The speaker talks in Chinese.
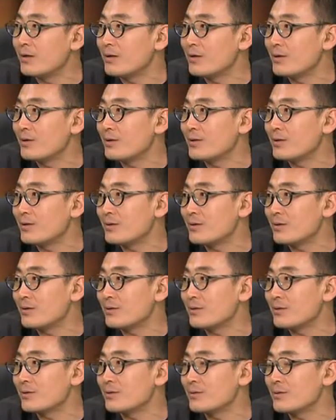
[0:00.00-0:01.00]
善意的，
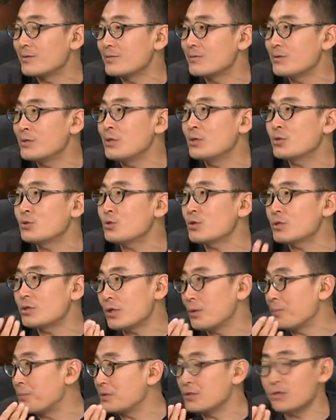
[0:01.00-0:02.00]
你你不能你说
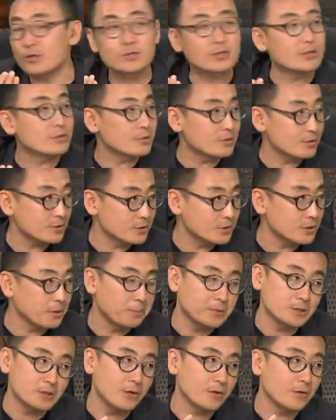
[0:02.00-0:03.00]
这不叫性他，
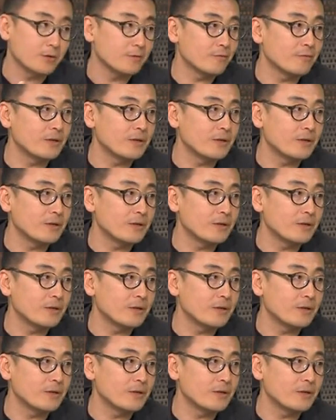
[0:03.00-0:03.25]
这不叫。